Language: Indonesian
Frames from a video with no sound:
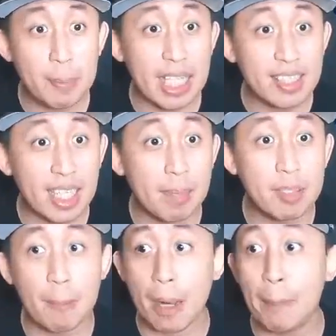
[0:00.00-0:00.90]
Bintang 3
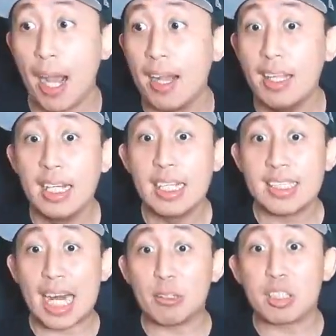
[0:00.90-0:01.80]
damage-nya berapa?
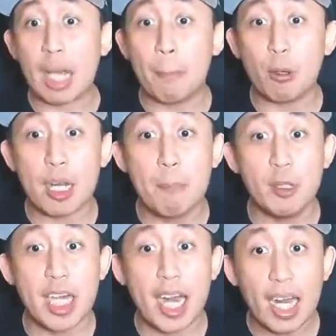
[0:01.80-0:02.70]
130.000
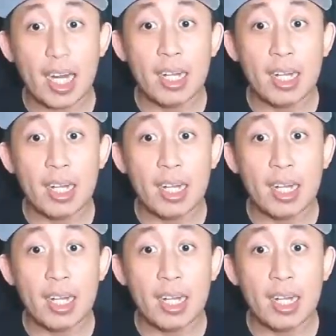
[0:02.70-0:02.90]
deh.